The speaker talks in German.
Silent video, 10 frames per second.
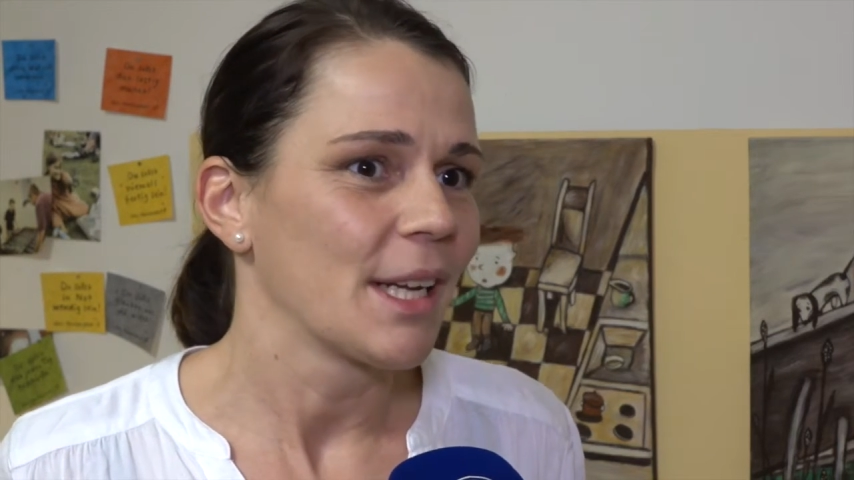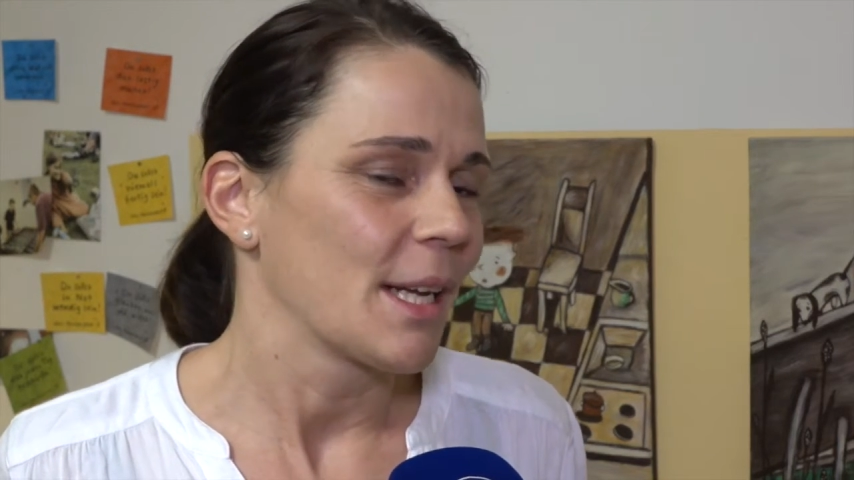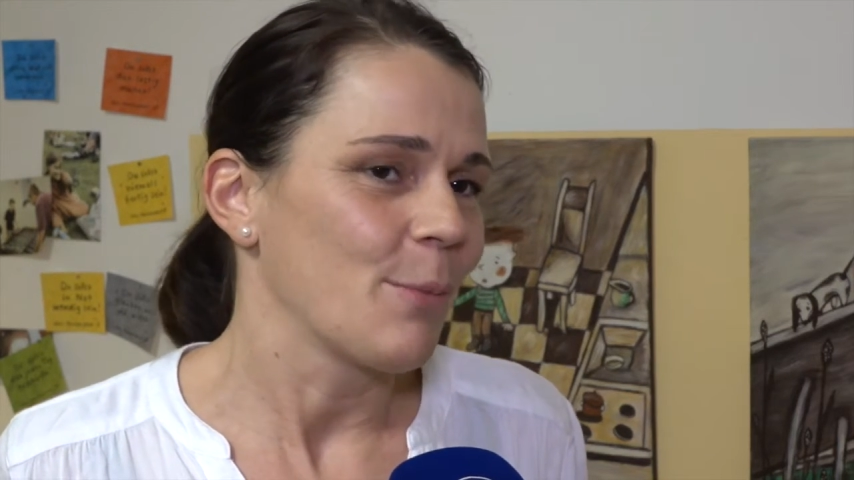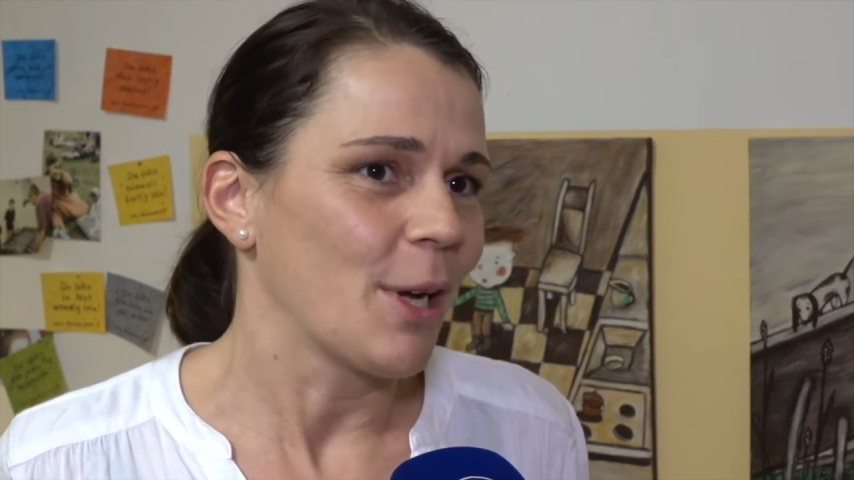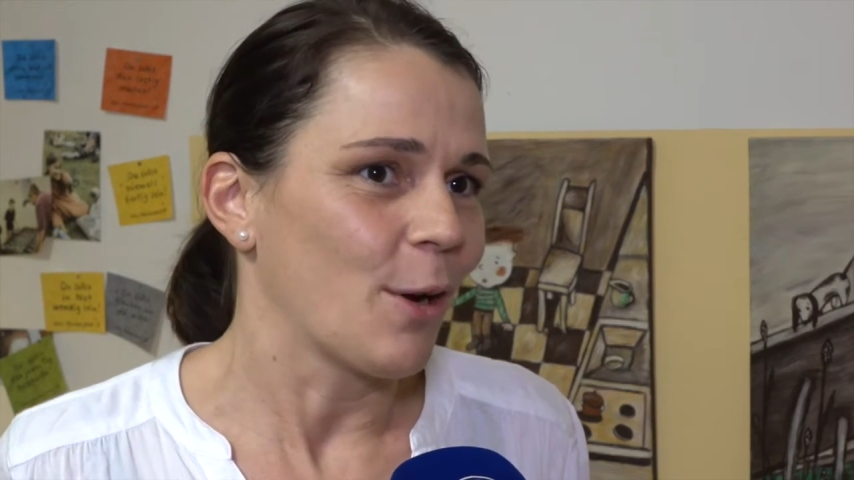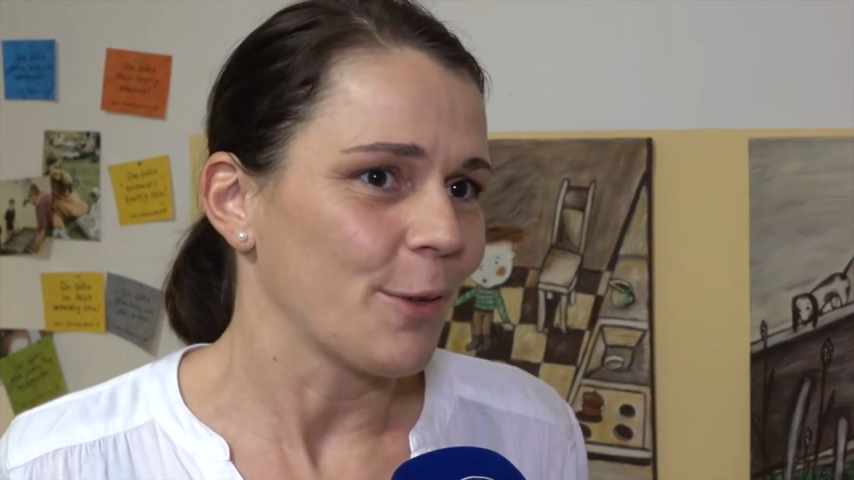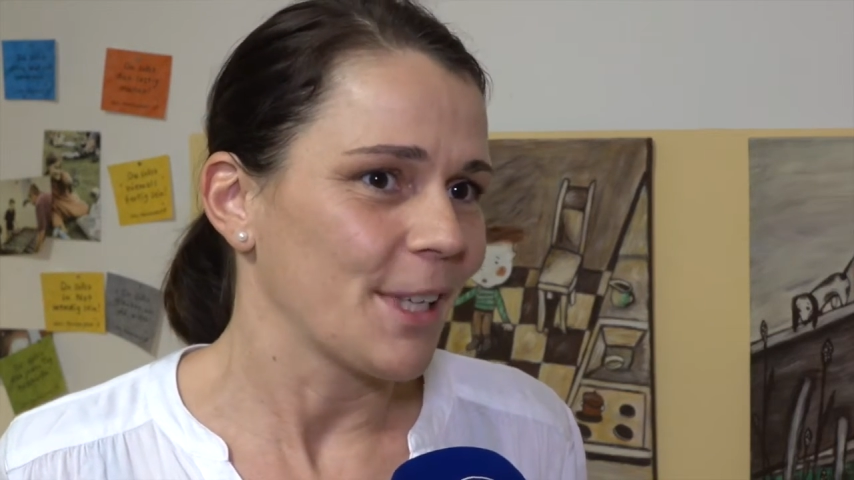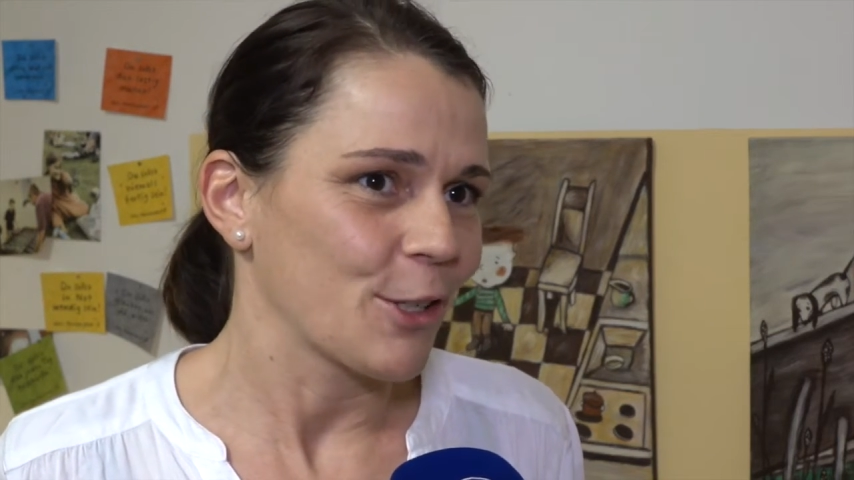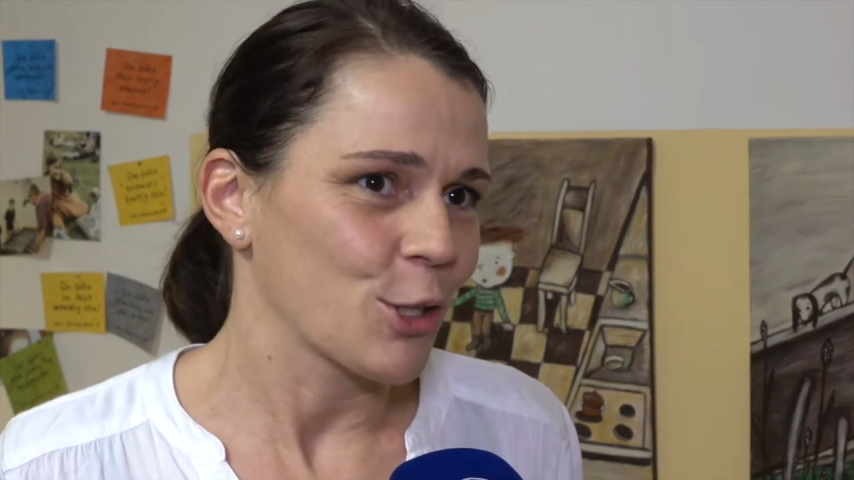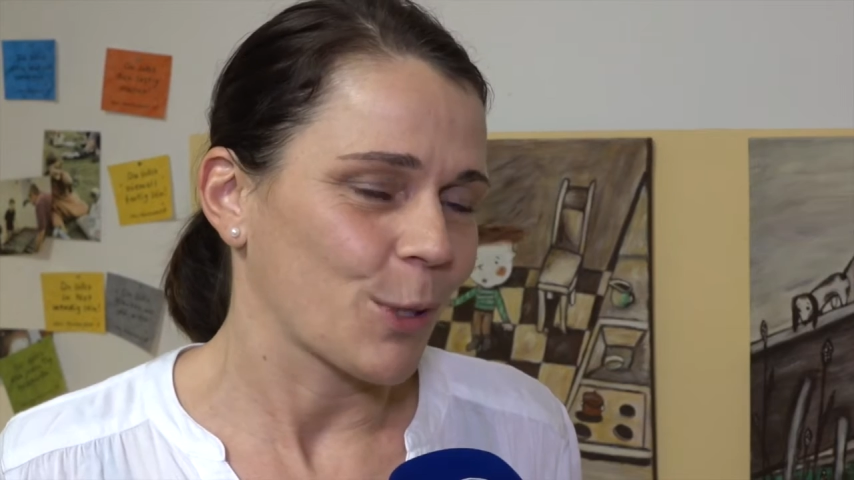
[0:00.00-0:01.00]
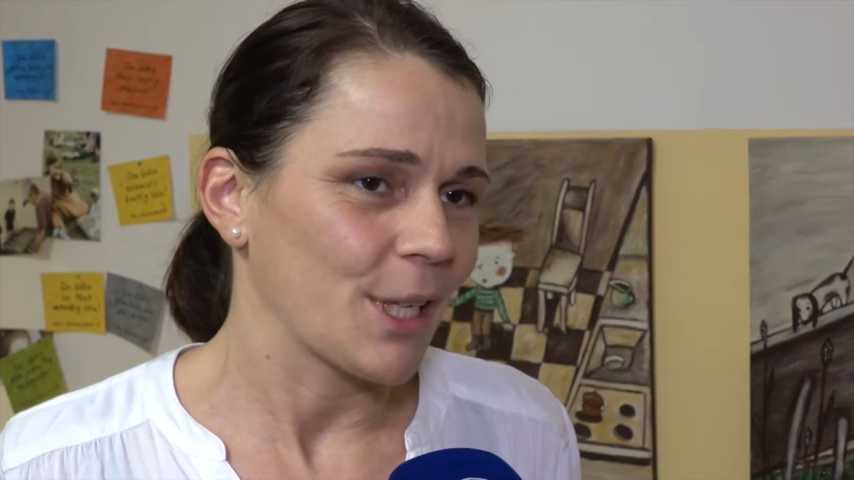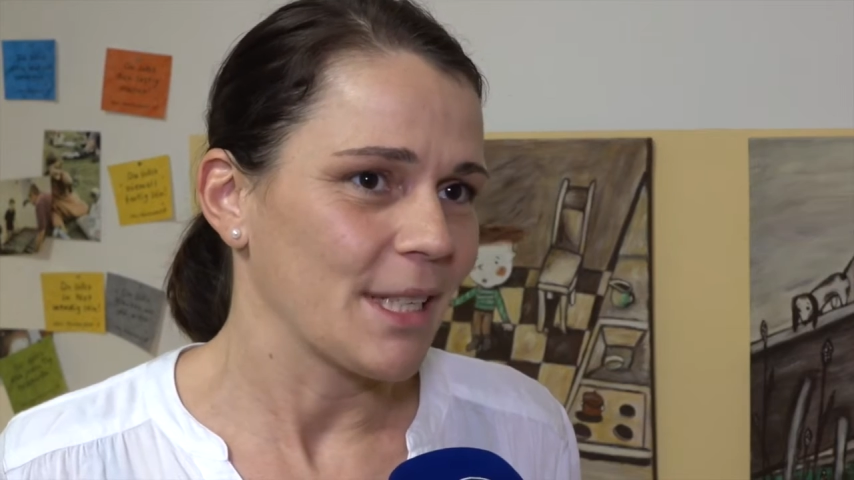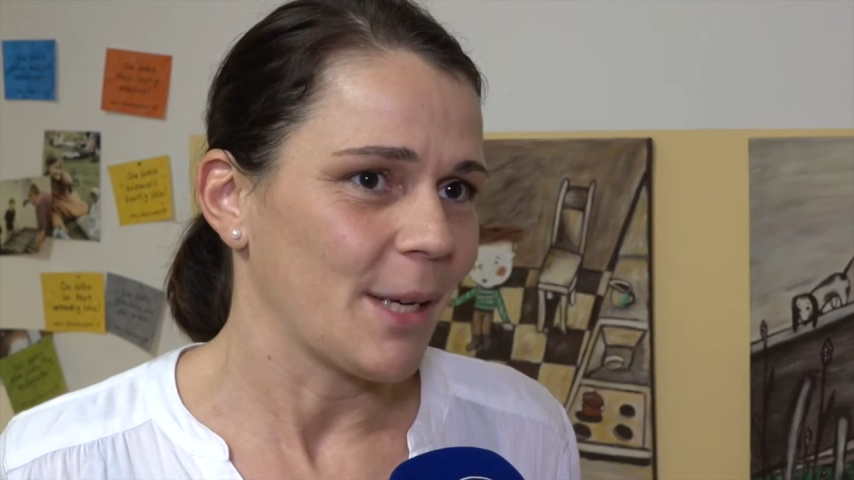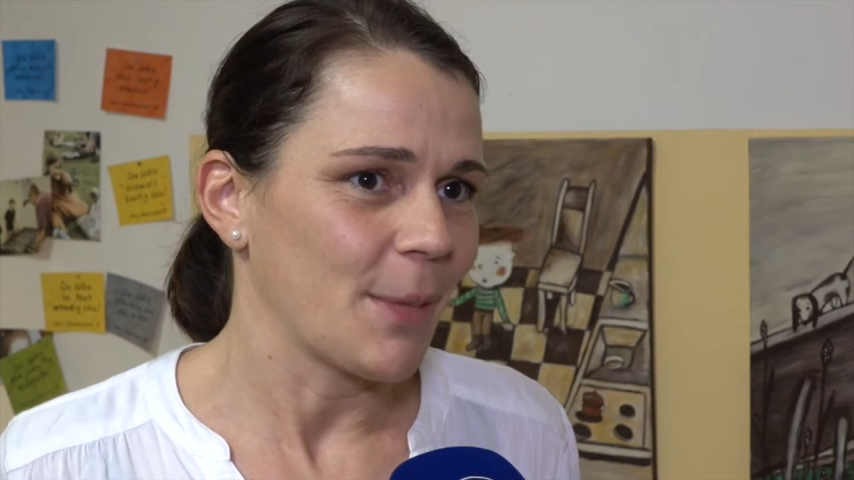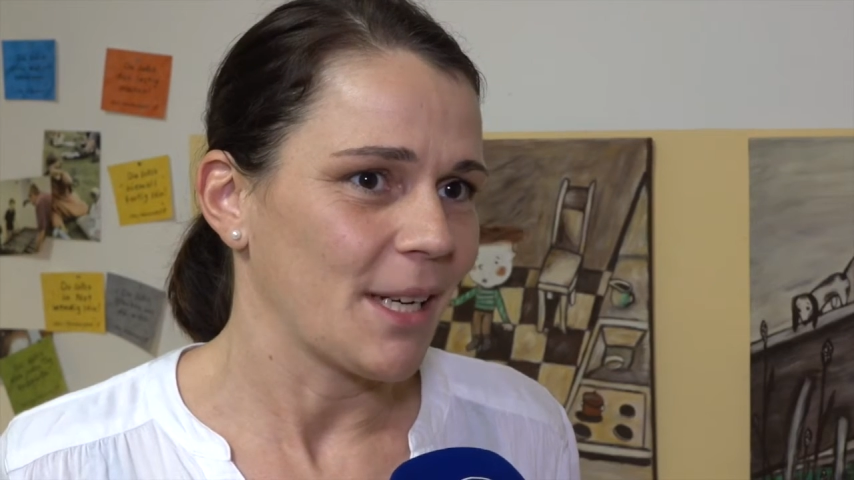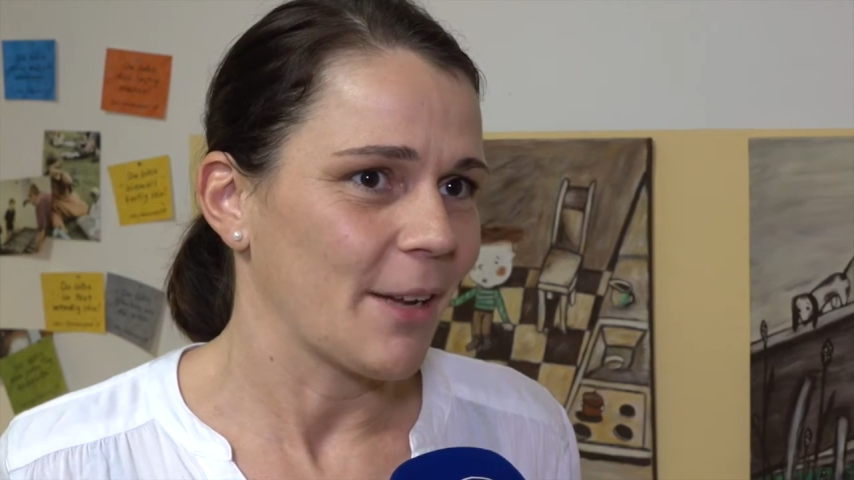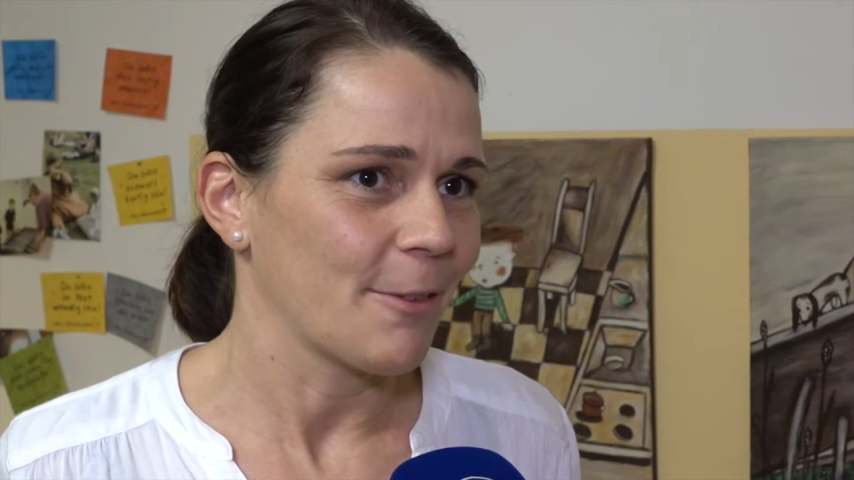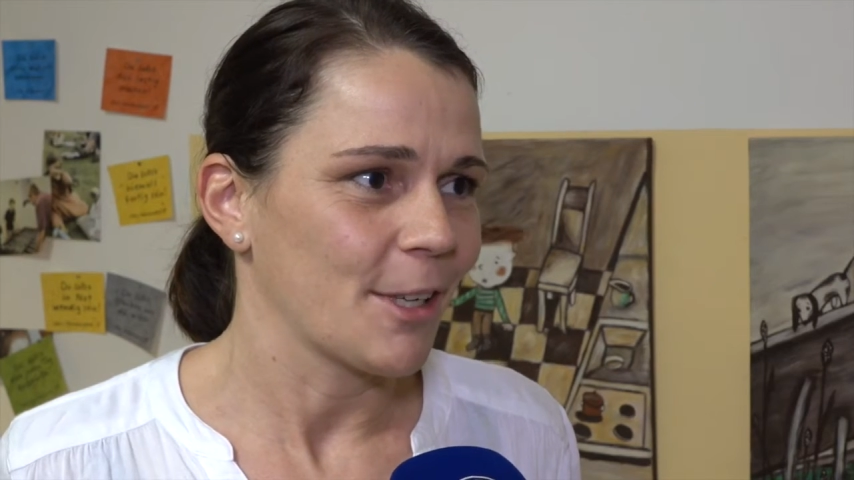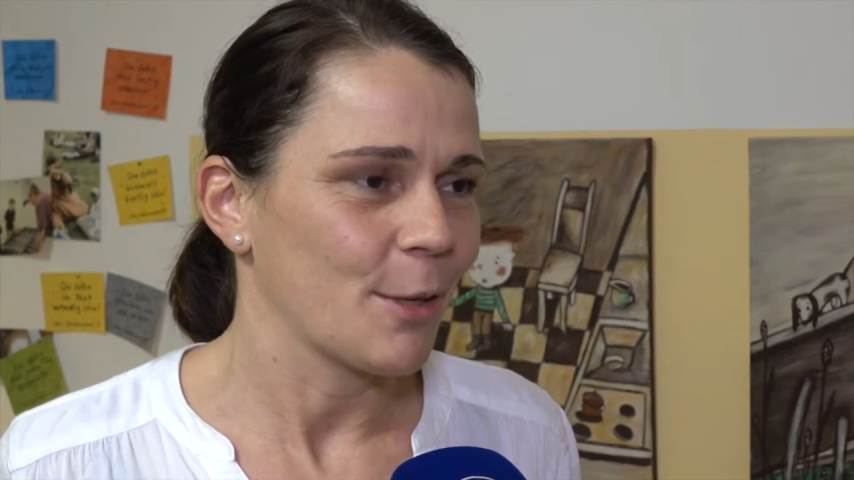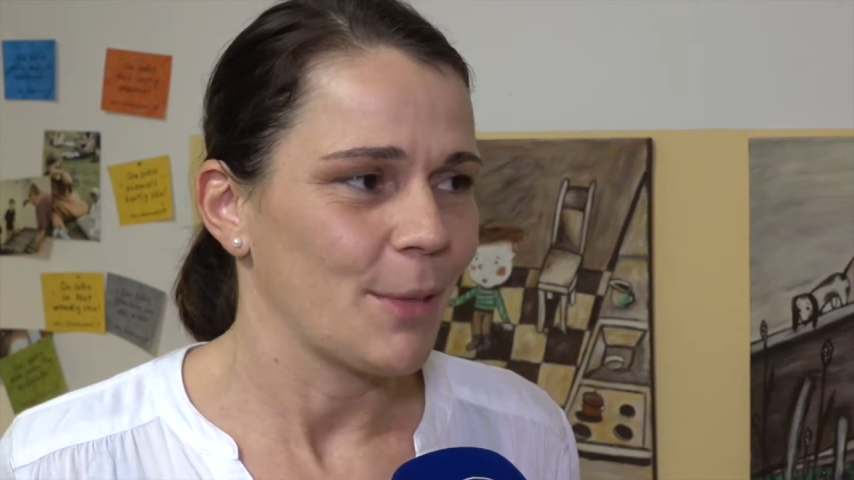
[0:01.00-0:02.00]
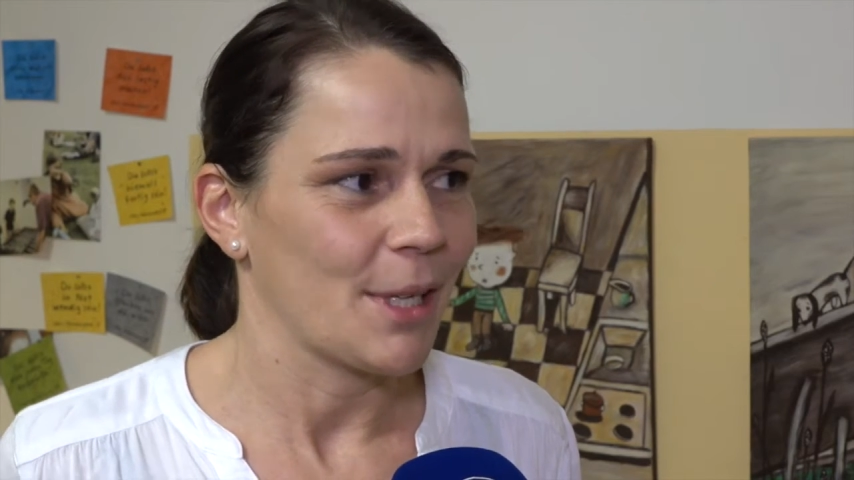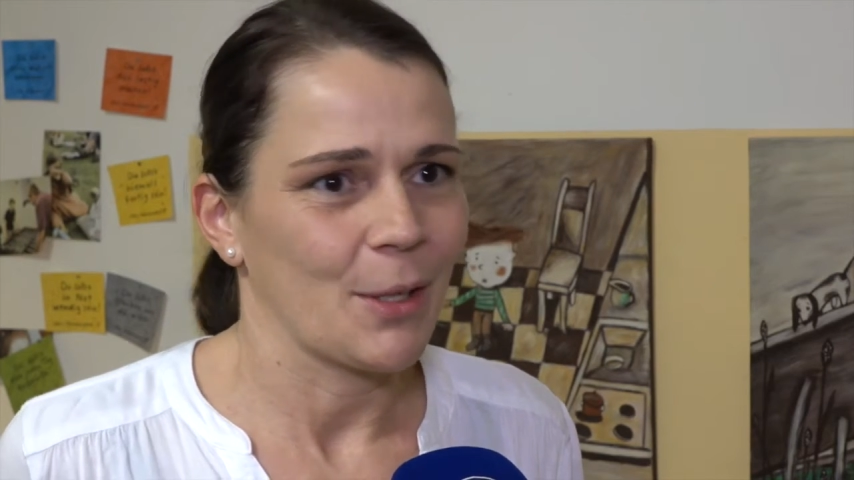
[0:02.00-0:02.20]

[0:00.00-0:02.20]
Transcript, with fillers: im Laufe der Gespräche hat man einfach gemerkt,